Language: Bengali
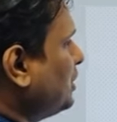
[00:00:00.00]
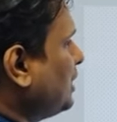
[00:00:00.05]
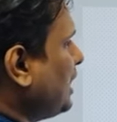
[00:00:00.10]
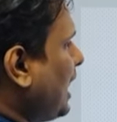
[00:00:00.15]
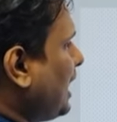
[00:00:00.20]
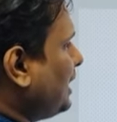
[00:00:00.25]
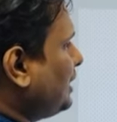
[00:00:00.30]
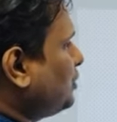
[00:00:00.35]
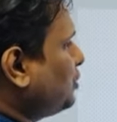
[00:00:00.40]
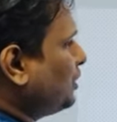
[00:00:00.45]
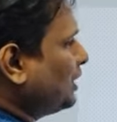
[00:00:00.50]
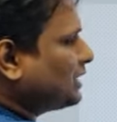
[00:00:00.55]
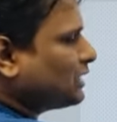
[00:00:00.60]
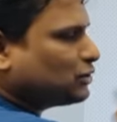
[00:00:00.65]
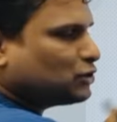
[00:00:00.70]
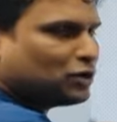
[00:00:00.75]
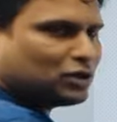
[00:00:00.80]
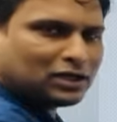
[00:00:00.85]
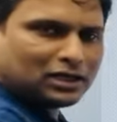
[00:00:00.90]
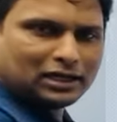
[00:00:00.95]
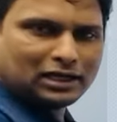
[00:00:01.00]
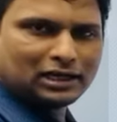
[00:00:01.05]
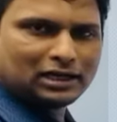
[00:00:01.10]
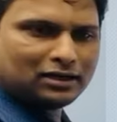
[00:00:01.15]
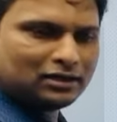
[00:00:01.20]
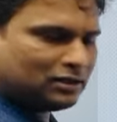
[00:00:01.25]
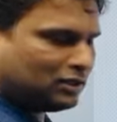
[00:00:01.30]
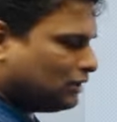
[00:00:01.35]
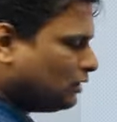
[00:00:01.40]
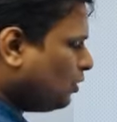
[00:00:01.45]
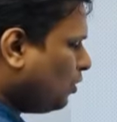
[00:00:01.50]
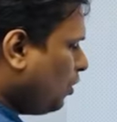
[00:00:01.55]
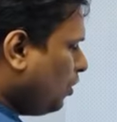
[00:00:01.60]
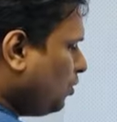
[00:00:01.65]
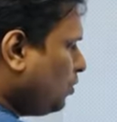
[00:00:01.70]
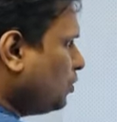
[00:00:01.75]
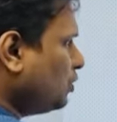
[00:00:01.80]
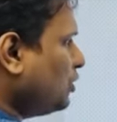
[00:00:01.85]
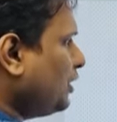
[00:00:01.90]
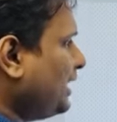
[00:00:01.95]
আটাত্তর একটা সংখ্যা নিলা
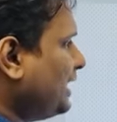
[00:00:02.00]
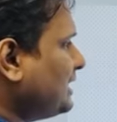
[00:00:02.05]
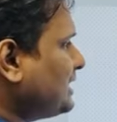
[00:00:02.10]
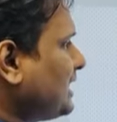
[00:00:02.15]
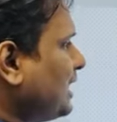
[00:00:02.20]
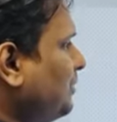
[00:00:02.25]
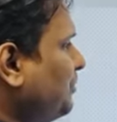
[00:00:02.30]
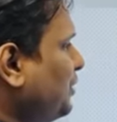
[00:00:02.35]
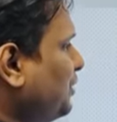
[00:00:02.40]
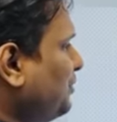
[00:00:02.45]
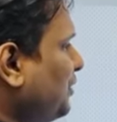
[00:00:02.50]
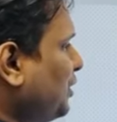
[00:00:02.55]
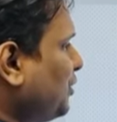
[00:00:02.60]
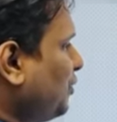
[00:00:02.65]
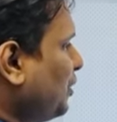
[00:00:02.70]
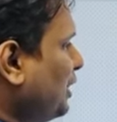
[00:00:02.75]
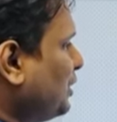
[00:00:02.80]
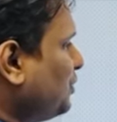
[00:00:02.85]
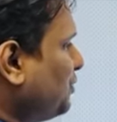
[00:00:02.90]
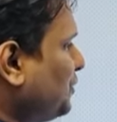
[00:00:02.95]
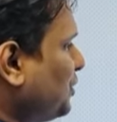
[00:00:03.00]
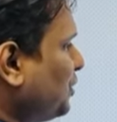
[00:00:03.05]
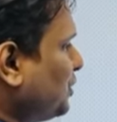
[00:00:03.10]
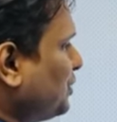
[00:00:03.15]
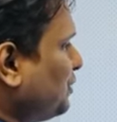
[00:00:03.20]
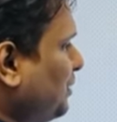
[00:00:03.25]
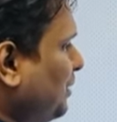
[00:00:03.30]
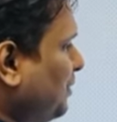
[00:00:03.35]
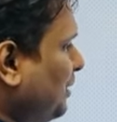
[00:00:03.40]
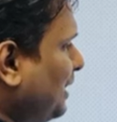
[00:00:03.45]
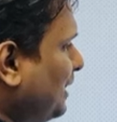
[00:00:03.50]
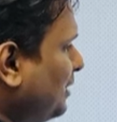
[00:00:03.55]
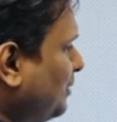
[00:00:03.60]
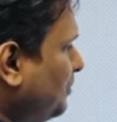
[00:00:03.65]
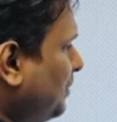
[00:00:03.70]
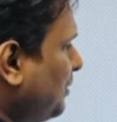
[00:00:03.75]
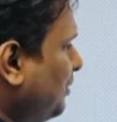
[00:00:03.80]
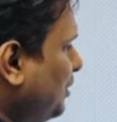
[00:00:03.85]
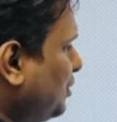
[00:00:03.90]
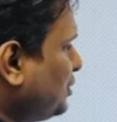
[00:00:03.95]
অঙ্কদয়ের স্থান বিনিময় করলে তুমি কত পাবা
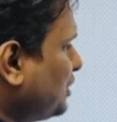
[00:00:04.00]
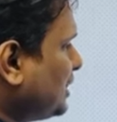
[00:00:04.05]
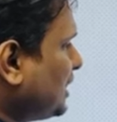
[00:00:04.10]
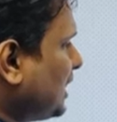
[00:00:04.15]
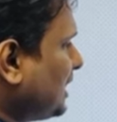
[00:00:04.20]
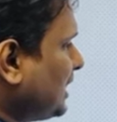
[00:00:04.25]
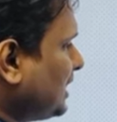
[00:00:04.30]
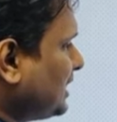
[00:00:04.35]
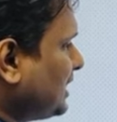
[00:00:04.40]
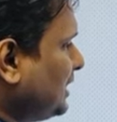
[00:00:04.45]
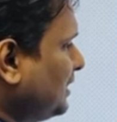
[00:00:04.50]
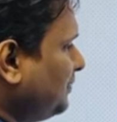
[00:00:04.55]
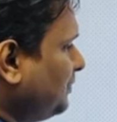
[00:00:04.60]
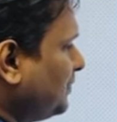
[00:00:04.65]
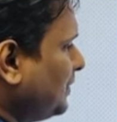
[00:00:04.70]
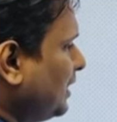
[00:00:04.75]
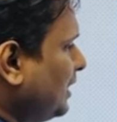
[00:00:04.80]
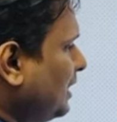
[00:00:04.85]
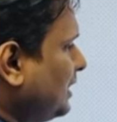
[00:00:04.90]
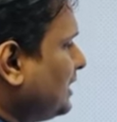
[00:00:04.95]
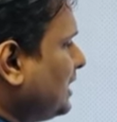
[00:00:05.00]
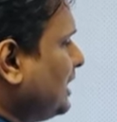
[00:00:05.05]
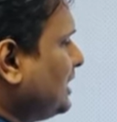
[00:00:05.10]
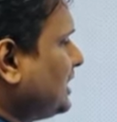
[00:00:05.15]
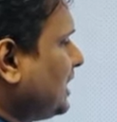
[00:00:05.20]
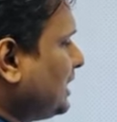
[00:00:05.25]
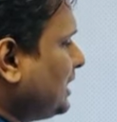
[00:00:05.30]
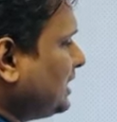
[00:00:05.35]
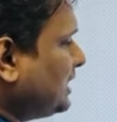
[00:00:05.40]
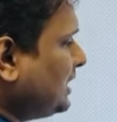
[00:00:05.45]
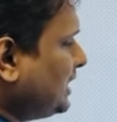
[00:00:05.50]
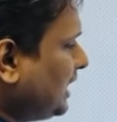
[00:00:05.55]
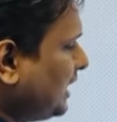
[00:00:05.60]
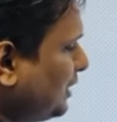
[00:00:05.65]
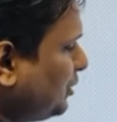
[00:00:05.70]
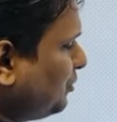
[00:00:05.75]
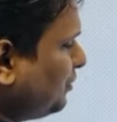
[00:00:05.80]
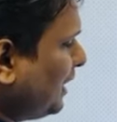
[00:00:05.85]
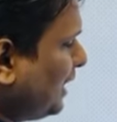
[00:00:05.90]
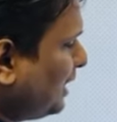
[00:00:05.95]
পাবা হচ্ছে সাতাশি তাহলে সাতাশি থেকে
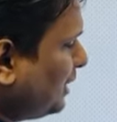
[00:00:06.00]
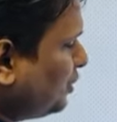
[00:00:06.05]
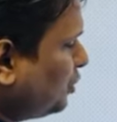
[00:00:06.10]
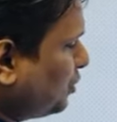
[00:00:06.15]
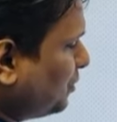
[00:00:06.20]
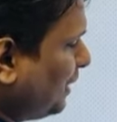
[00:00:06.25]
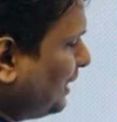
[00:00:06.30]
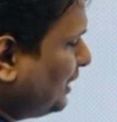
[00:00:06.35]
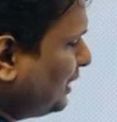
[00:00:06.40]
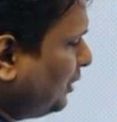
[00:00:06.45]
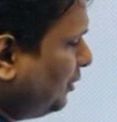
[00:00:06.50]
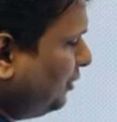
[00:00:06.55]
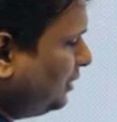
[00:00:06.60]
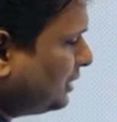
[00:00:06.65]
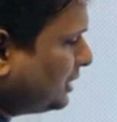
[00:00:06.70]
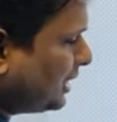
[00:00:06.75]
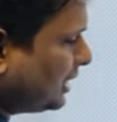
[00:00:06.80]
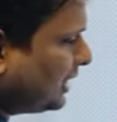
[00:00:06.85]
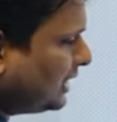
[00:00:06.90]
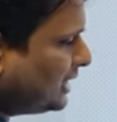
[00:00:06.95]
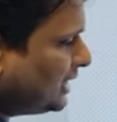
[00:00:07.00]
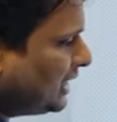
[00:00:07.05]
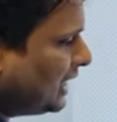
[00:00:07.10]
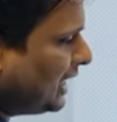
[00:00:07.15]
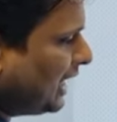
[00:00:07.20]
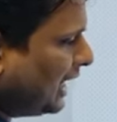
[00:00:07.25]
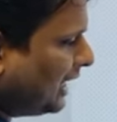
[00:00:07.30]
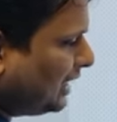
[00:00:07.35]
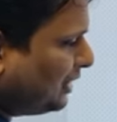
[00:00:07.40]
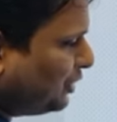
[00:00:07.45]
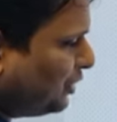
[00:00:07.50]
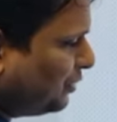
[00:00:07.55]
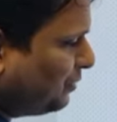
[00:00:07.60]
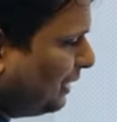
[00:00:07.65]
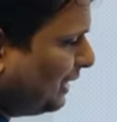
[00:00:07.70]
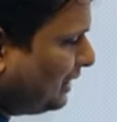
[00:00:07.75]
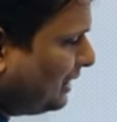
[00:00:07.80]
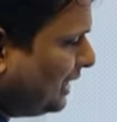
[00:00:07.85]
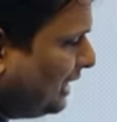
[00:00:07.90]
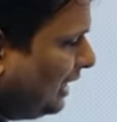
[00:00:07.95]
তুমি আটাত্তর বাদ দাও সাতাশি থেকে আটাত্তর
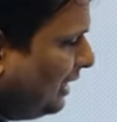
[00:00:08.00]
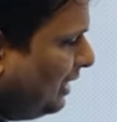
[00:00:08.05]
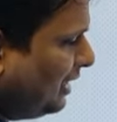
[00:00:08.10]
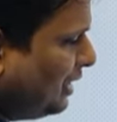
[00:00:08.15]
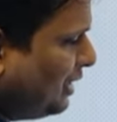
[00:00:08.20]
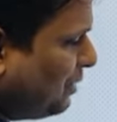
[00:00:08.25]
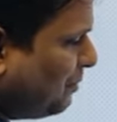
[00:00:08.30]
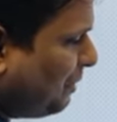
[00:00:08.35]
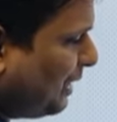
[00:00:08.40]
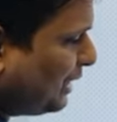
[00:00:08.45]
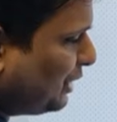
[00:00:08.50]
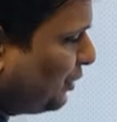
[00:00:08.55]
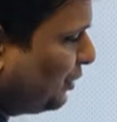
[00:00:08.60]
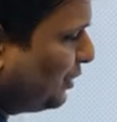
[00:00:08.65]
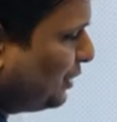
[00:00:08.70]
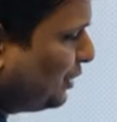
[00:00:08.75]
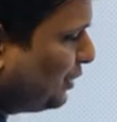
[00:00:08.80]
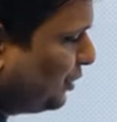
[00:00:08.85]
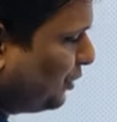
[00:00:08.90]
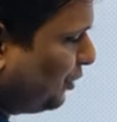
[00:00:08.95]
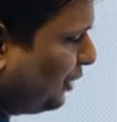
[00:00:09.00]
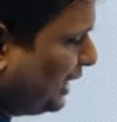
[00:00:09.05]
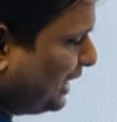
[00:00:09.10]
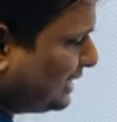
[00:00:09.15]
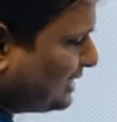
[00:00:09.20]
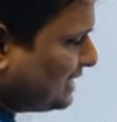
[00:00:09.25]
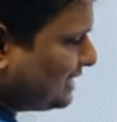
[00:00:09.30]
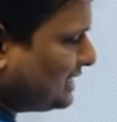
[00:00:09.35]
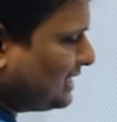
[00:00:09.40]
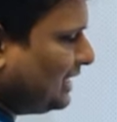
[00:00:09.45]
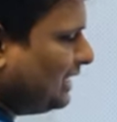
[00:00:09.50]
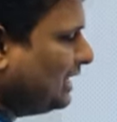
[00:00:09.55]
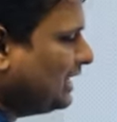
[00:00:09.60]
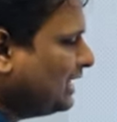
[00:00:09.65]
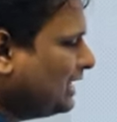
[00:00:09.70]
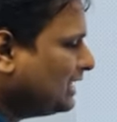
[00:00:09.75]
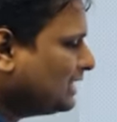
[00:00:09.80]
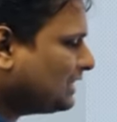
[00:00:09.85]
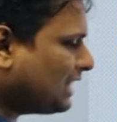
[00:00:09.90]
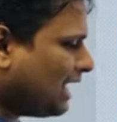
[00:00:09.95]
বাদ দিলে পার্থক্য কিন্তু নয় আস্তে
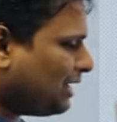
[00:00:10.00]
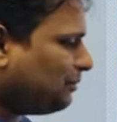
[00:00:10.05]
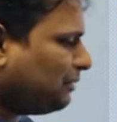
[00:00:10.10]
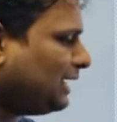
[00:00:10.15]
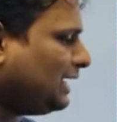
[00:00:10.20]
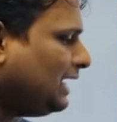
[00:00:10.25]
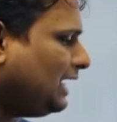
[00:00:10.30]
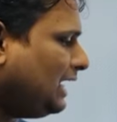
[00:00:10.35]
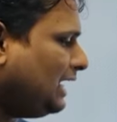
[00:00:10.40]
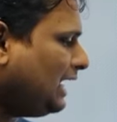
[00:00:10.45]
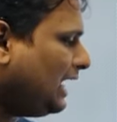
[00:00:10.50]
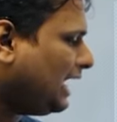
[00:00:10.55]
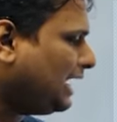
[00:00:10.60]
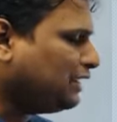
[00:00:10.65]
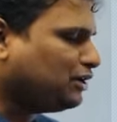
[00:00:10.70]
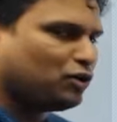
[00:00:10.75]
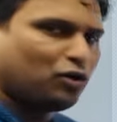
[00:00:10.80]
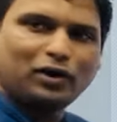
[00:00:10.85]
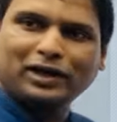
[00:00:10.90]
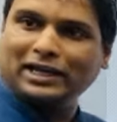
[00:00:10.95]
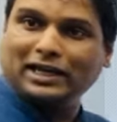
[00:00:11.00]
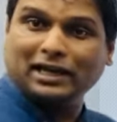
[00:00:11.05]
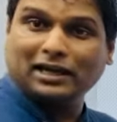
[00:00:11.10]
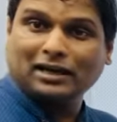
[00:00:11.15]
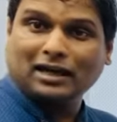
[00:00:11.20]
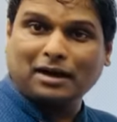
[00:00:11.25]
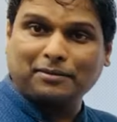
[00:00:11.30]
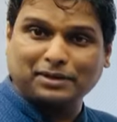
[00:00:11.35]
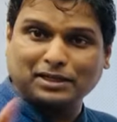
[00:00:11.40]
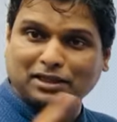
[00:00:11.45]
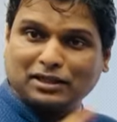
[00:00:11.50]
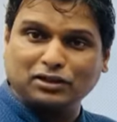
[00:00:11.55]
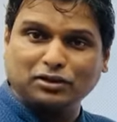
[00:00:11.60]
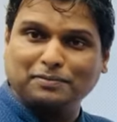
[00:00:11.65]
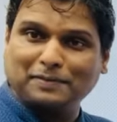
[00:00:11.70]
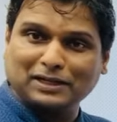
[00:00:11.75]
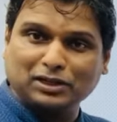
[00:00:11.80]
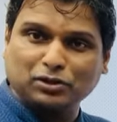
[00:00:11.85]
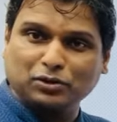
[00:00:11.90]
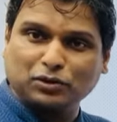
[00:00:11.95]
তার মানে এই নয়কে আমরা তো কিন্তু
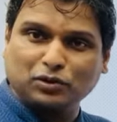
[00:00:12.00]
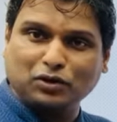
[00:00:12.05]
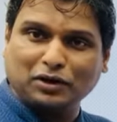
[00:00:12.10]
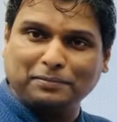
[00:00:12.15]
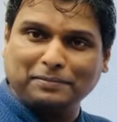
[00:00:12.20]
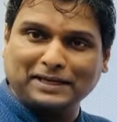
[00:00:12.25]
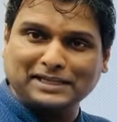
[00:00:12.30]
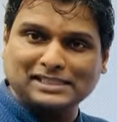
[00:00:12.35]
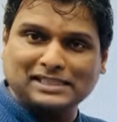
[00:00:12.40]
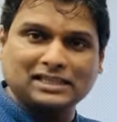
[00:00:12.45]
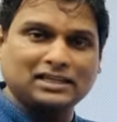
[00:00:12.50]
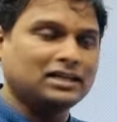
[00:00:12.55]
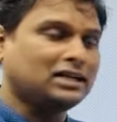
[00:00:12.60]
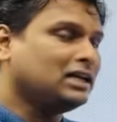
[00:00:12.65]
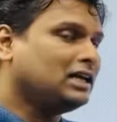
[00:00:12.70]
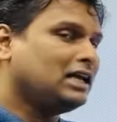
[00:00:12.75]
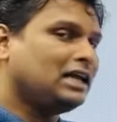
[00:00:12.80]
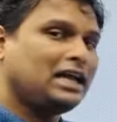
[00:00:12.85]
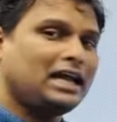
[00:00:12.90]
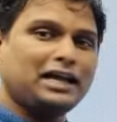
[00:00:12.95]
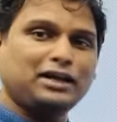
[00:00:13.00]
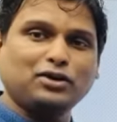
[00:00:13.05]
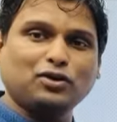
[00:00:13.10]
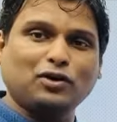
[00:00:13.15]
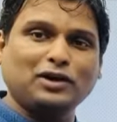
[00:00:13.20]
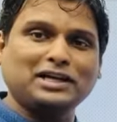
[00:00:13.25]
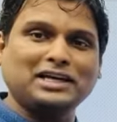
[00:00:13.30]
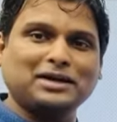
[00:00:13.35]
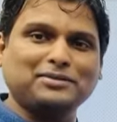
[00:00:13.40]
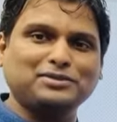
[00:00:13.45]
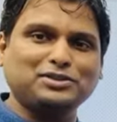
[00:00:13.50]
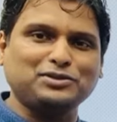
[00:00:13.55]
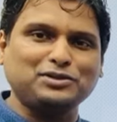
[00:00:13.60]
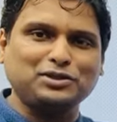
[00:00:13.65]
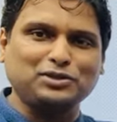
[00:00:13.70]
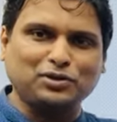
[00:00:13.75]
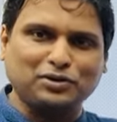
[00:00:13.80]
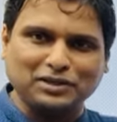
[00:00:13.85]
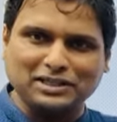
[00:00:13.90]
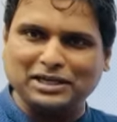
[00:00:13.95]
পার্থক্য নয় পাইছি এই নয়কে আমি যদি
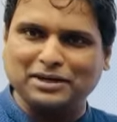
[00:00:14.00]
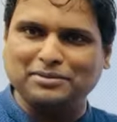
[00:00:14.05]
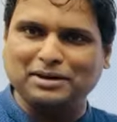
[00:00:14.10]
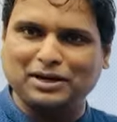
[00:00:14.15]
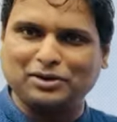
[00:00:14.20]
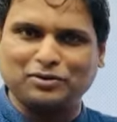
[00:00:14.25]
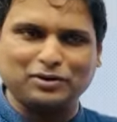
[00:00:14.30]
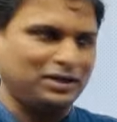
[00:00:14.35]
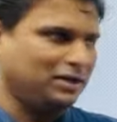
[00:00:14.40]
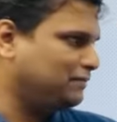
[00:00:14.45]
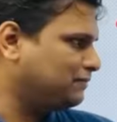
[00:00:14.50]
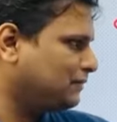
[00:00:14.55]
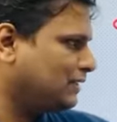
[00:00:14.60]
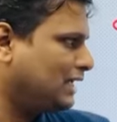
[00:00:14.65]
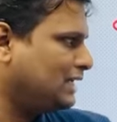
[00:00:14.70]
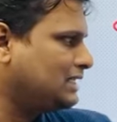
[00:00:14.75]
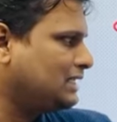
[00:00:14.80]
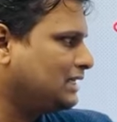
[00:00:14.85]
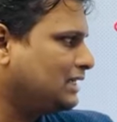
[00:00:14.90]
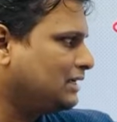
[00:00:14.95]
নয় দিয়ে ভাগ করি এই যে